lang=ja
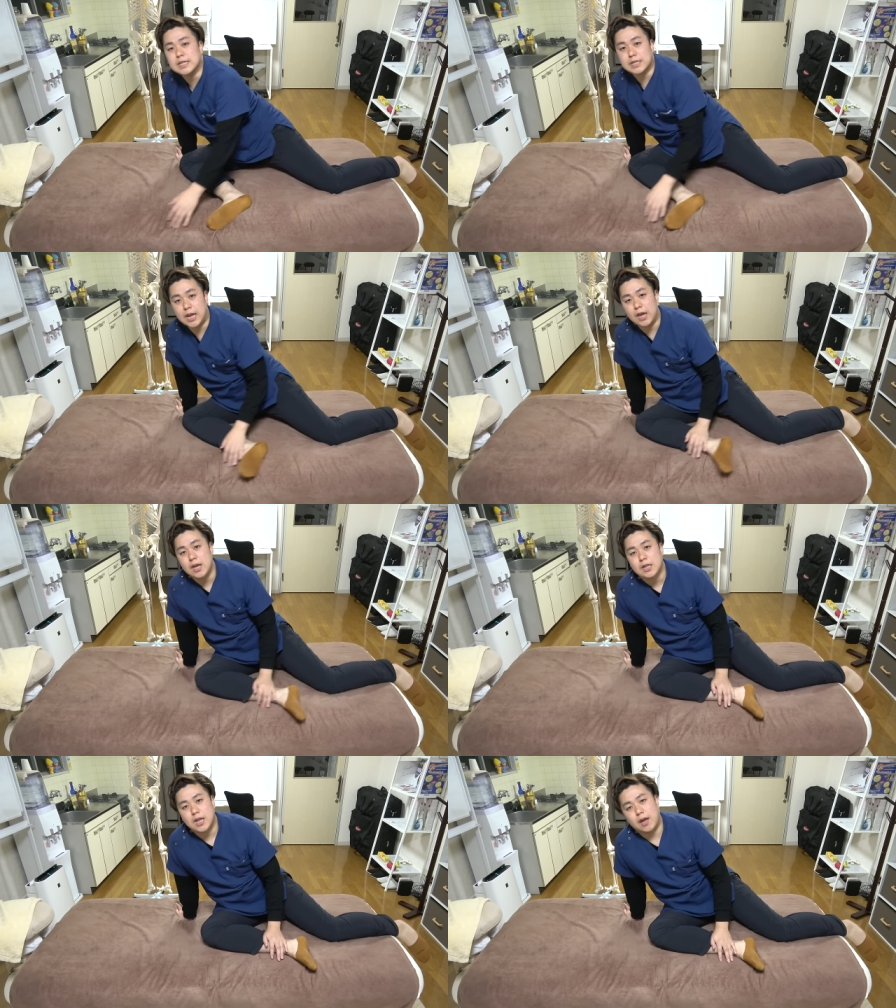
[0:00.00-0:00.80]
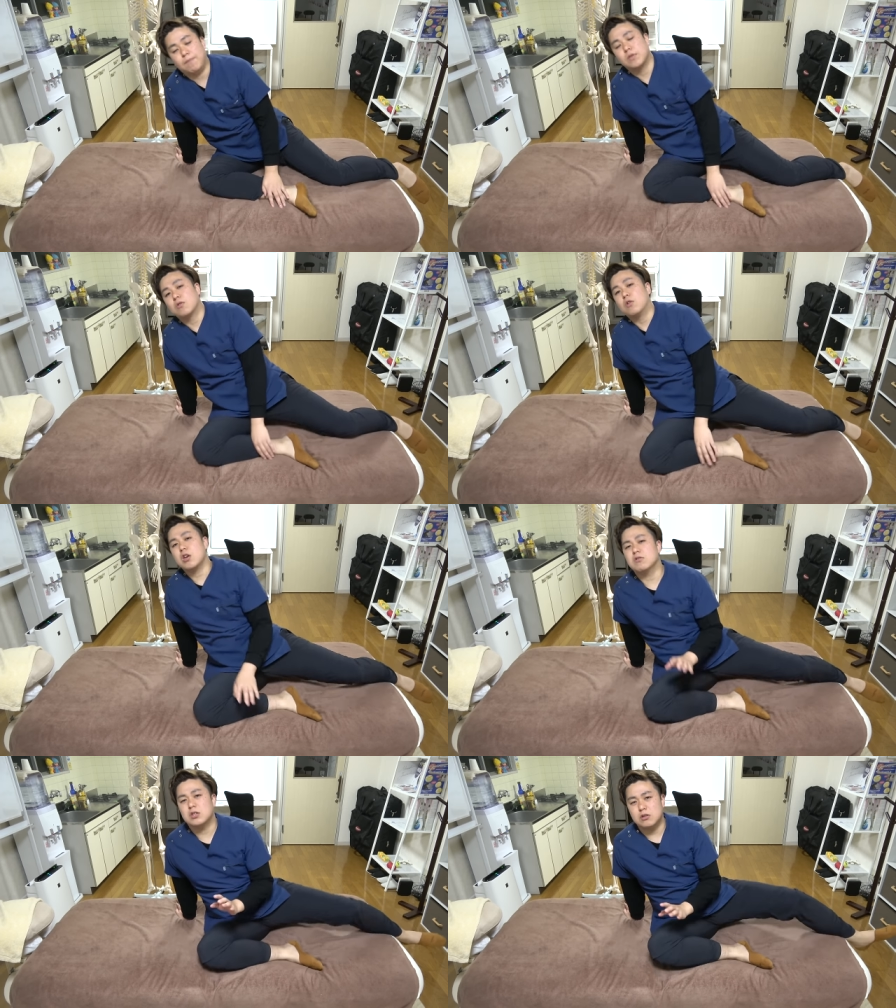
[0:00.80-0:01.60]
ですねでこ
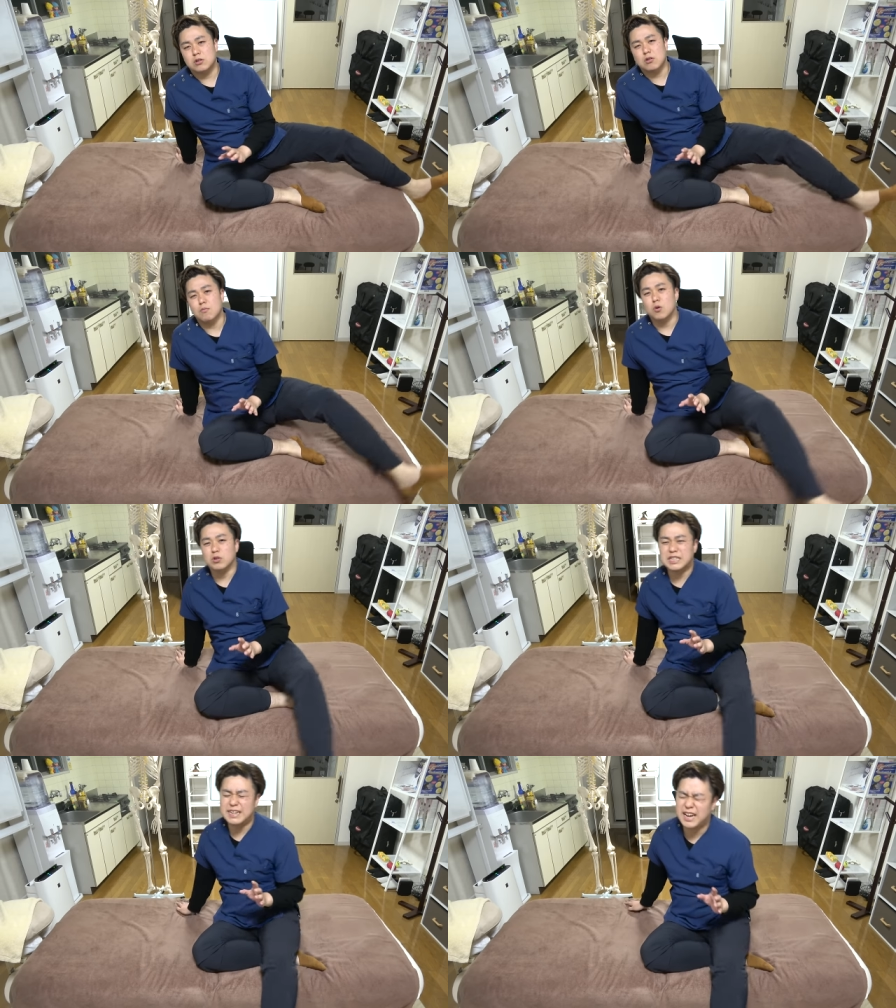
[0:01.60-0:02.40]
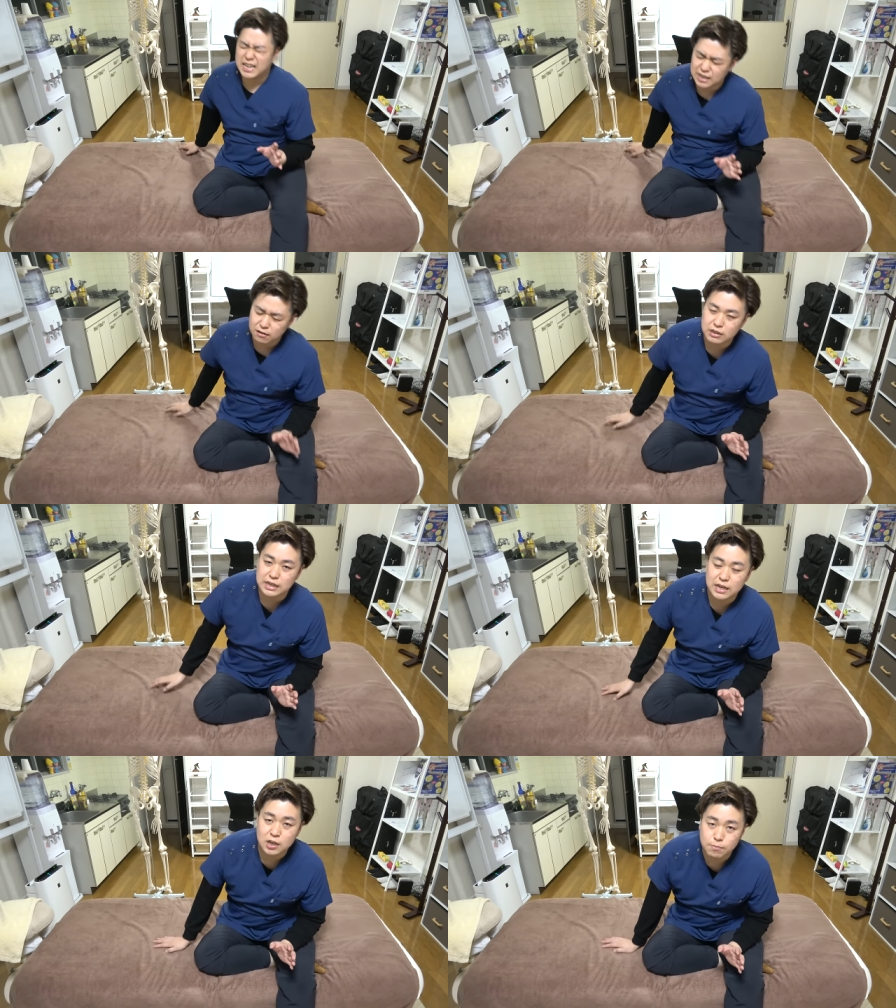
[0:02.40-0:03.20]
れをするともうお尻が痛くて
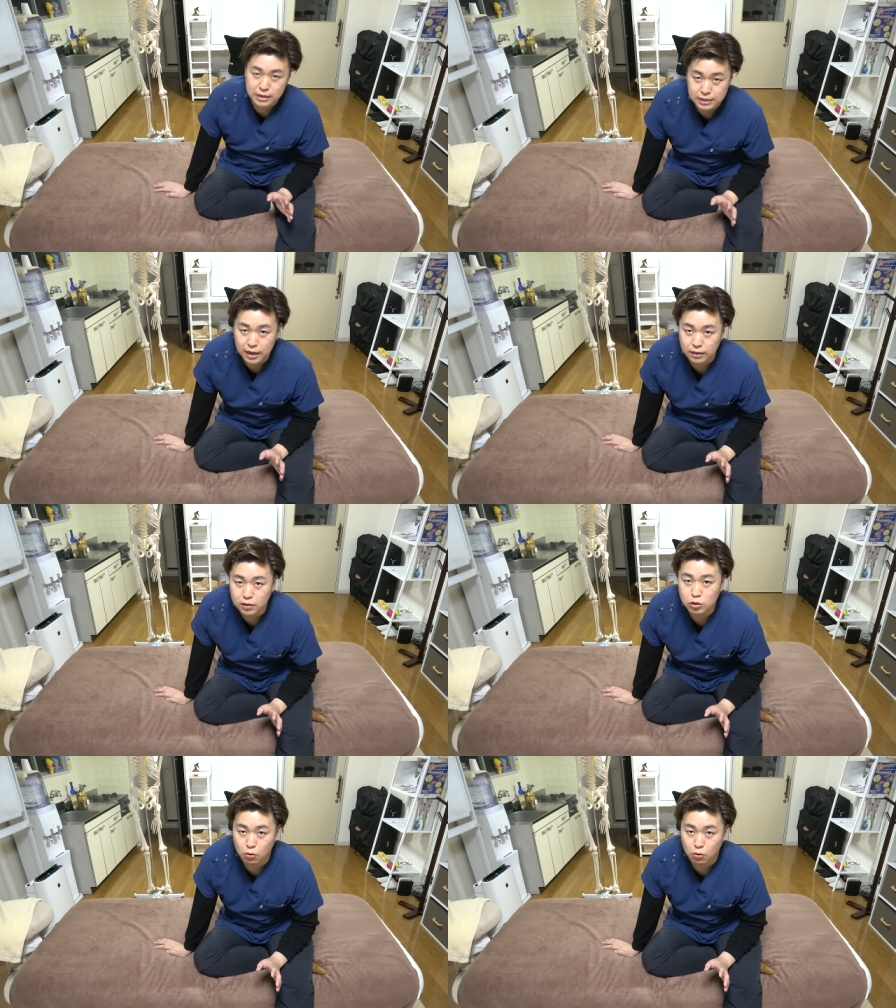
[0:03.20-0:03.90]
できません